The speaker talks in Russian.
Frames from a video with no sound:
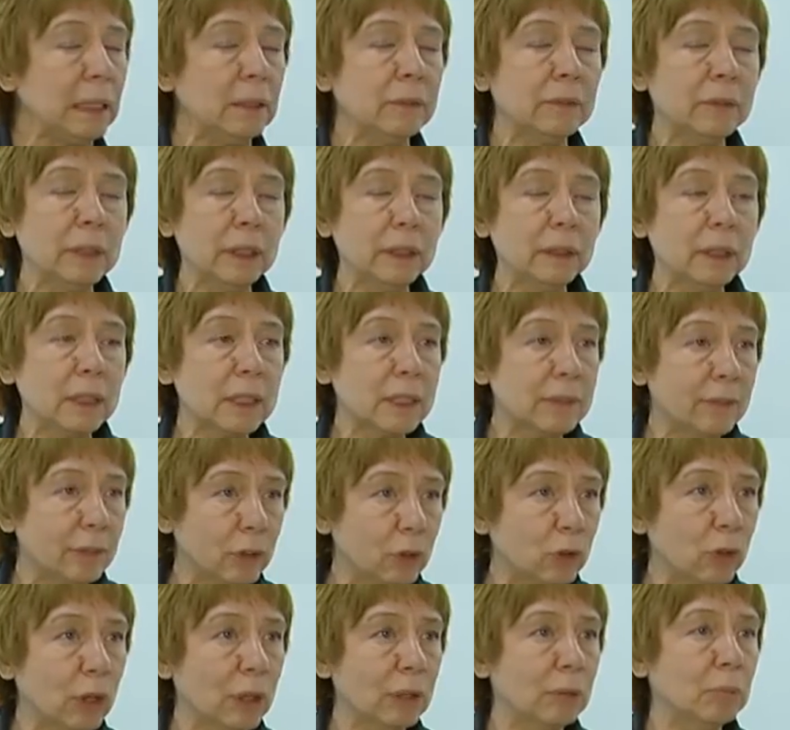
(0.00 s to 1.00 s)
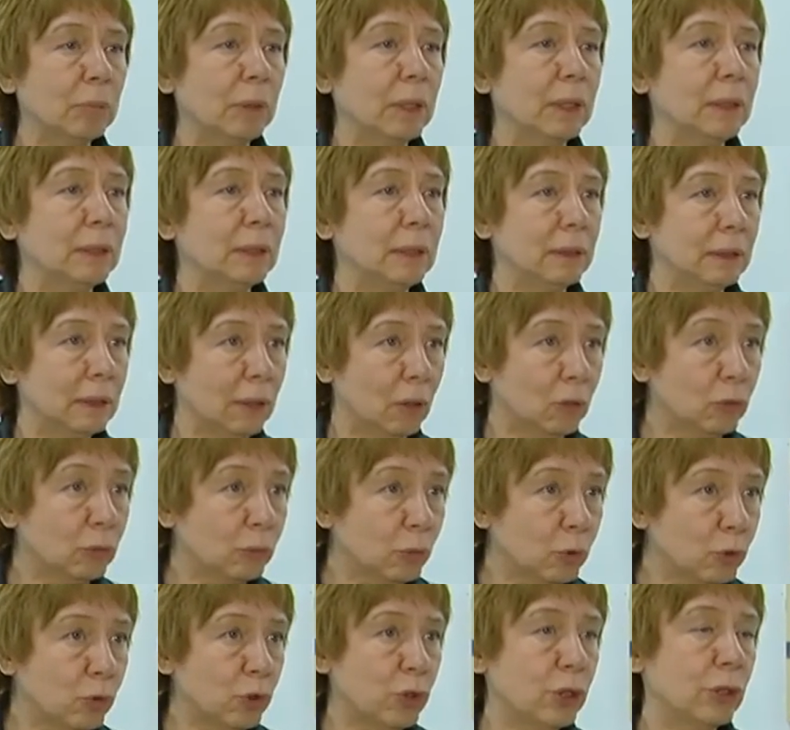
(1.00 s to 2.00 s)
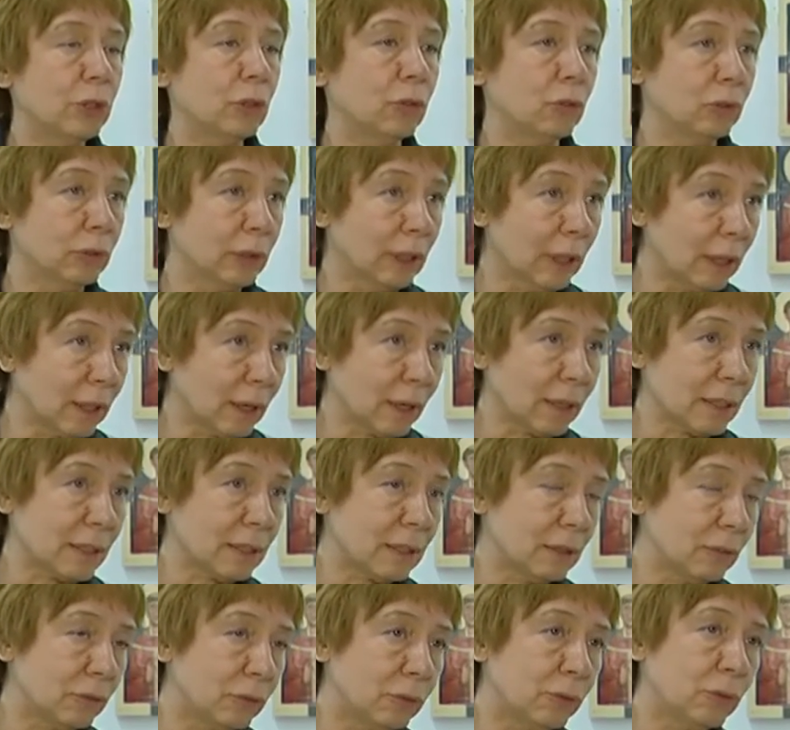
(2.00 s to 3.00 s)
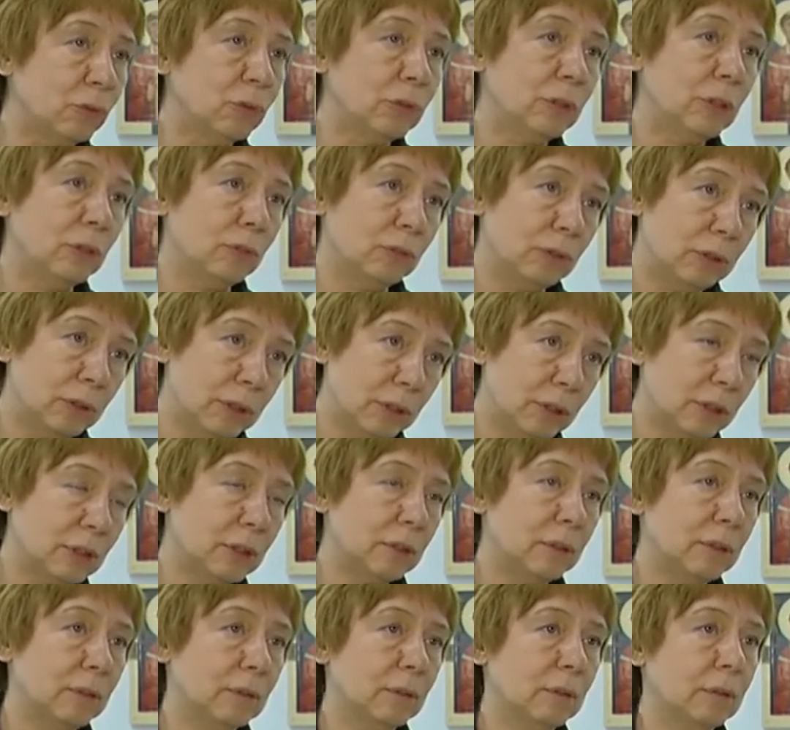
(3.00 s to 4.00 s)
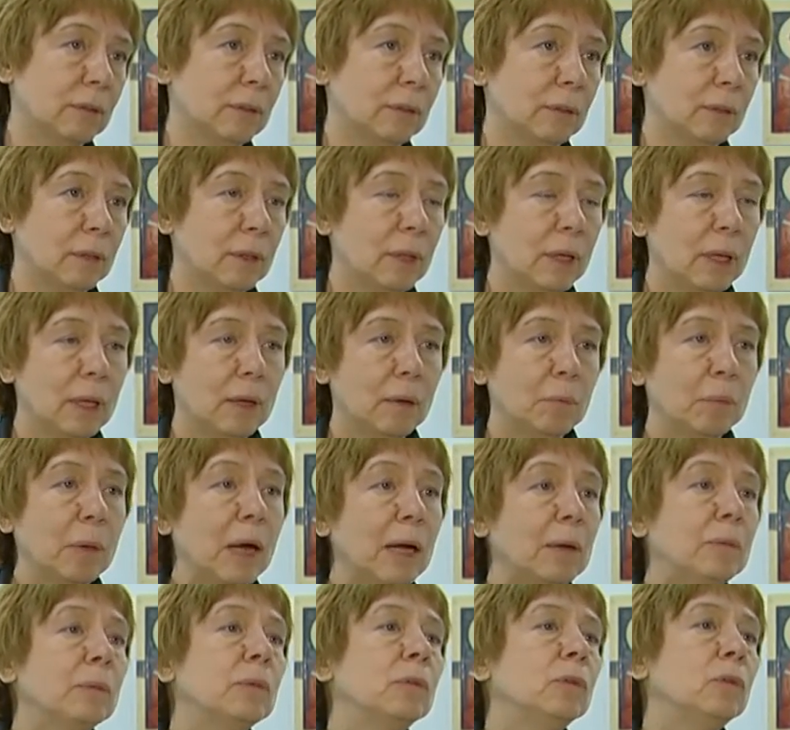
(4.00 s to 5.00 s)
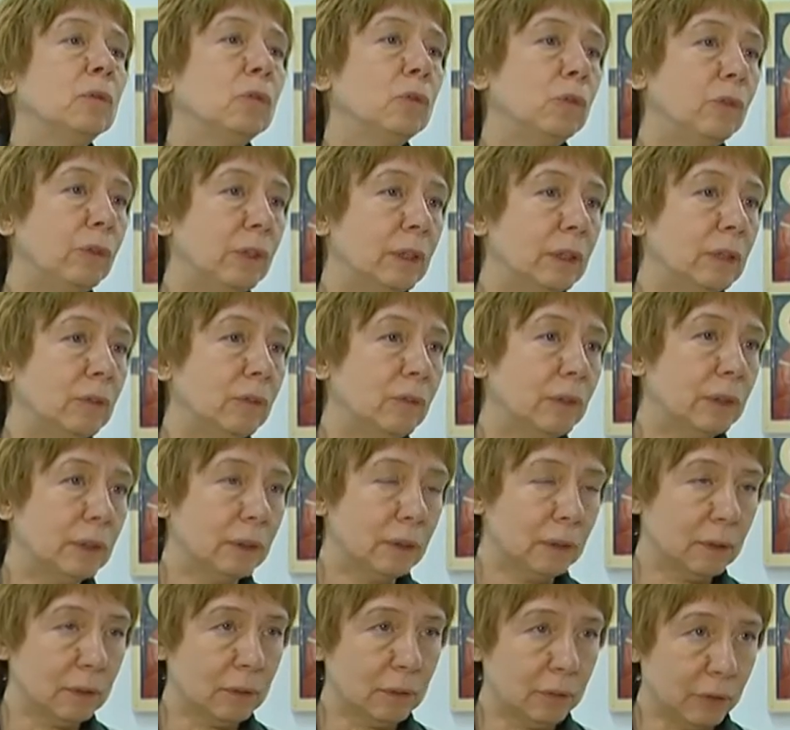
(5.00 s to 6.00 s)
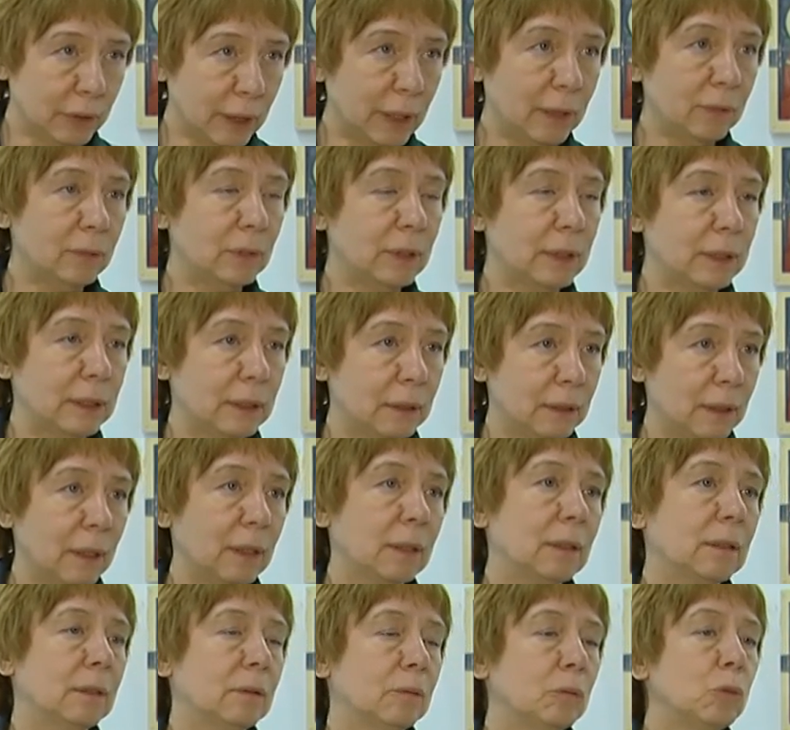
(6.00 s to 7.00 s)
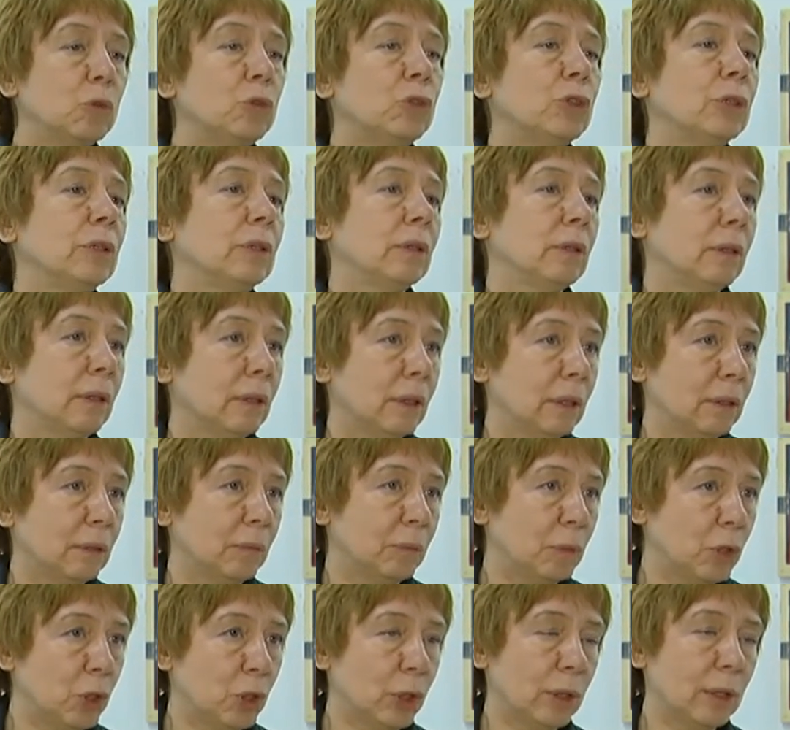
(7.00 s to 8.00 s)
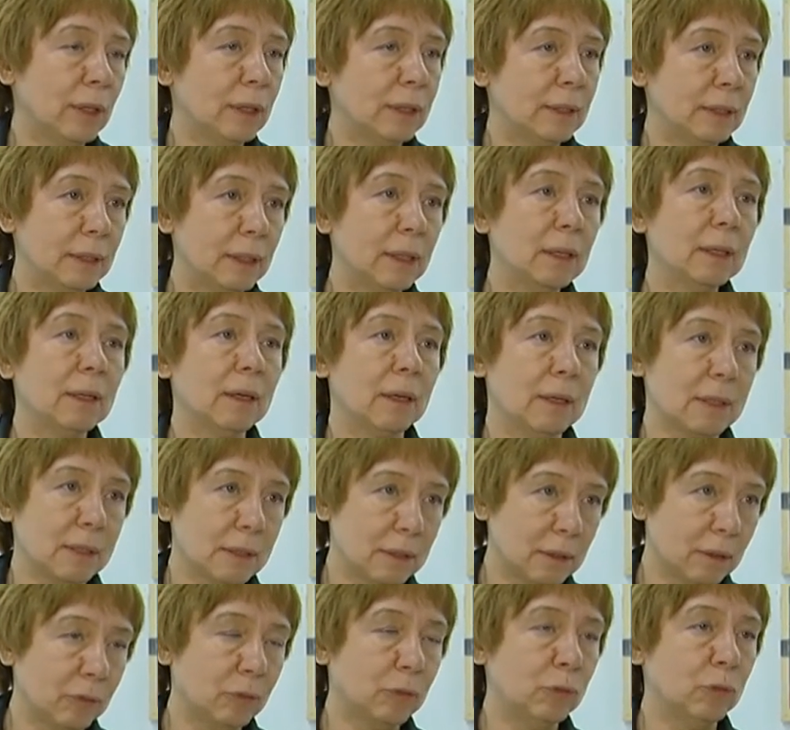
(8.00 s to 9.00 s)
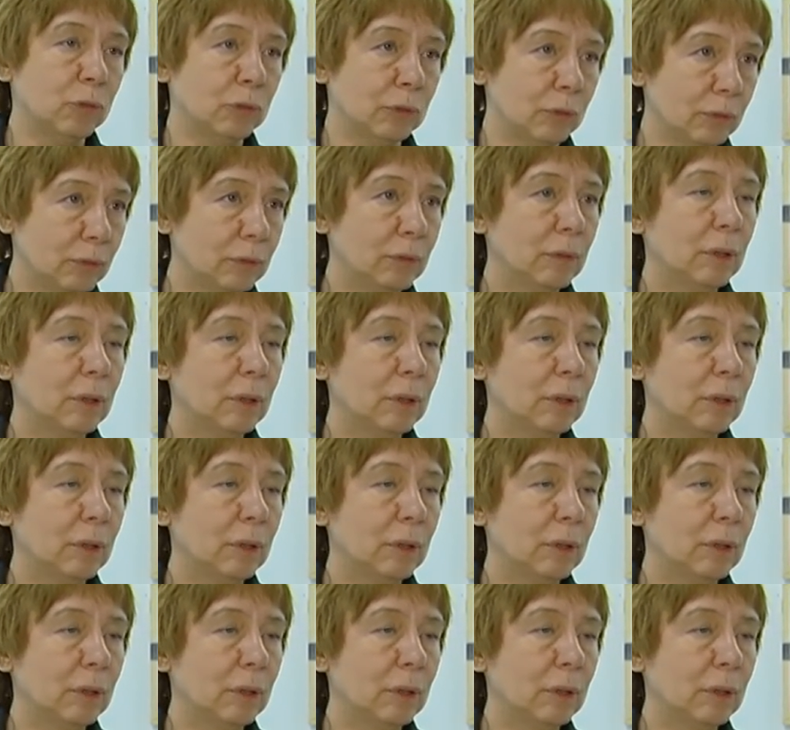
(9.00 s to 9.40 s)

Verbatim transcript: в центре Святой Албании, да, он мученик, он на красном фоне, он держит э, пальмовую ветвь. Это в древности так мученики отмечались, да, красный фон,